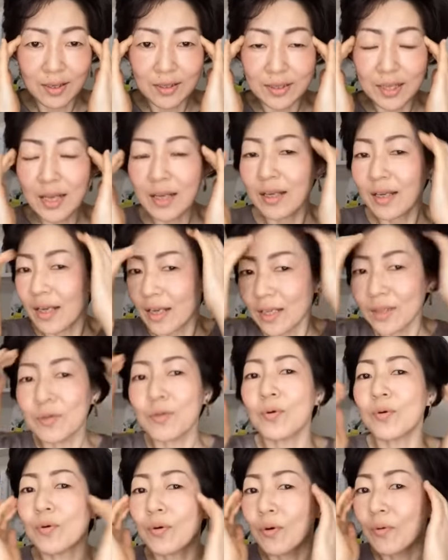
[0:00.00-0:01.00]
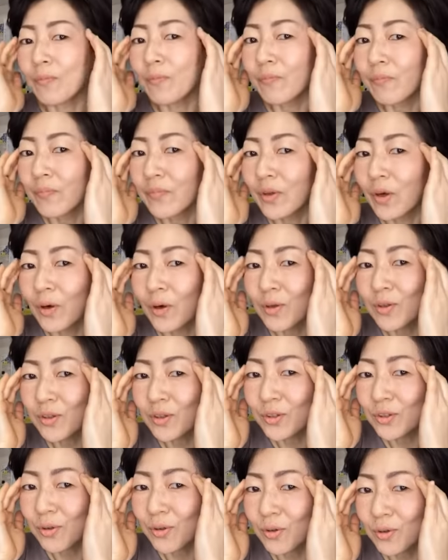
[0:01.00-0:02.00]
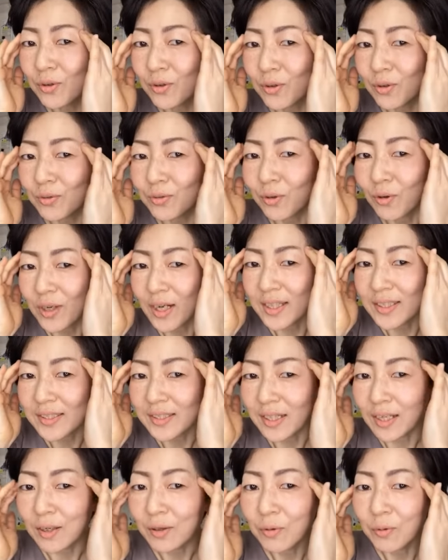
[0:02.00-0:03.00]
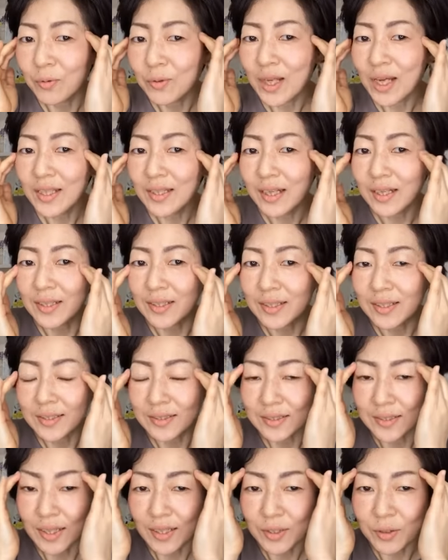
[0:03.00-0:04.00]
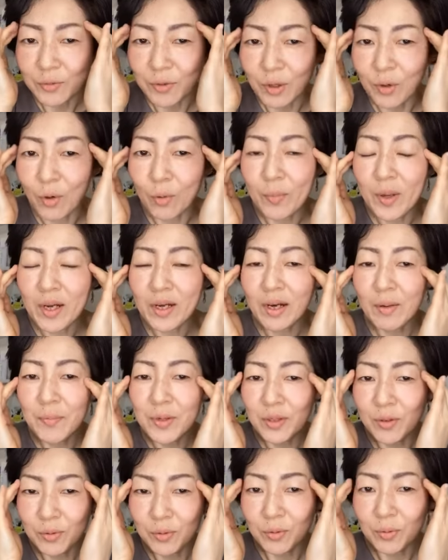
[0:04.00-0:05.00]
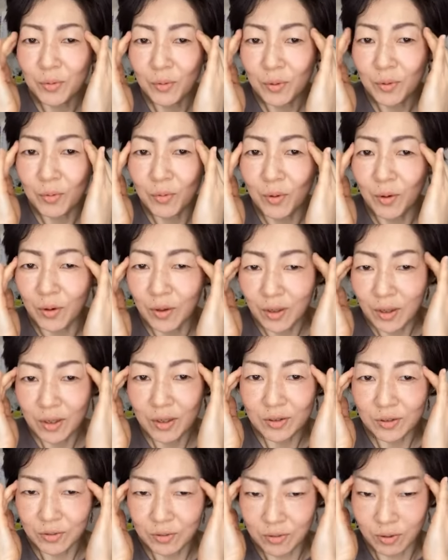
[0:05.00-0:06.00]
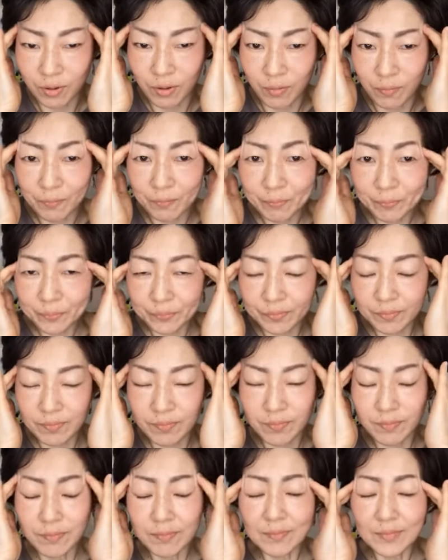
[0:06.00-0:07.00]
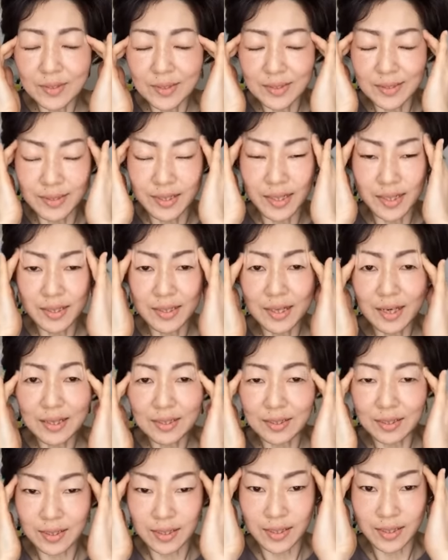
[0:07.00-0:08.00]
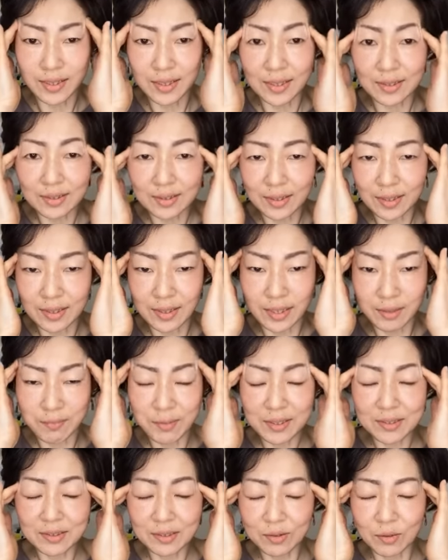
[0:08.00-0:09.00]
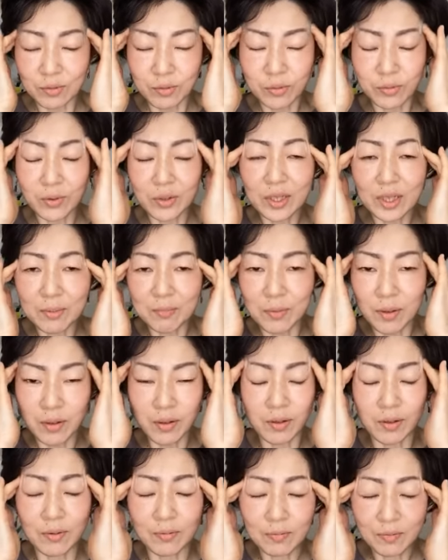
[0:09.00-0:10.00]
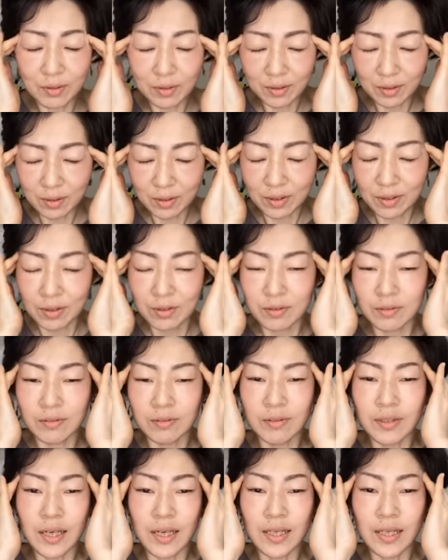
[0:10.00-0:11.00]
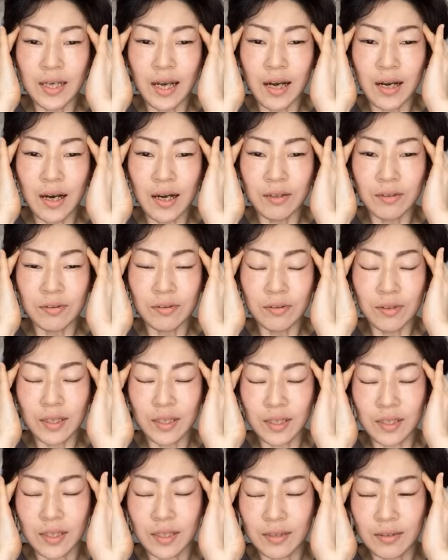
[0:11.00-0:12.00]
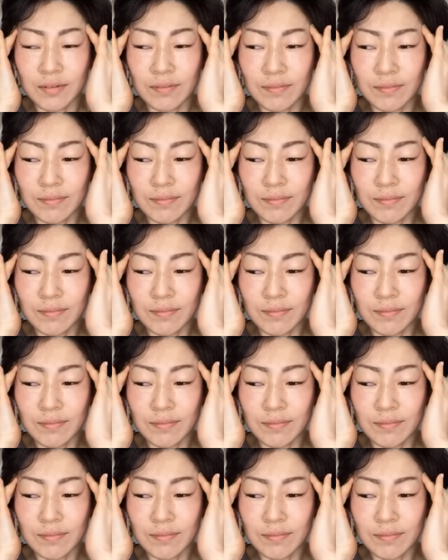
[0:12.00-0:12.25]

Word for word: でえっとほんのちょこっと動かしてこの辺りですね要はこめかみのところをちょっと全体的にやっていきますこの時も上に上がる時に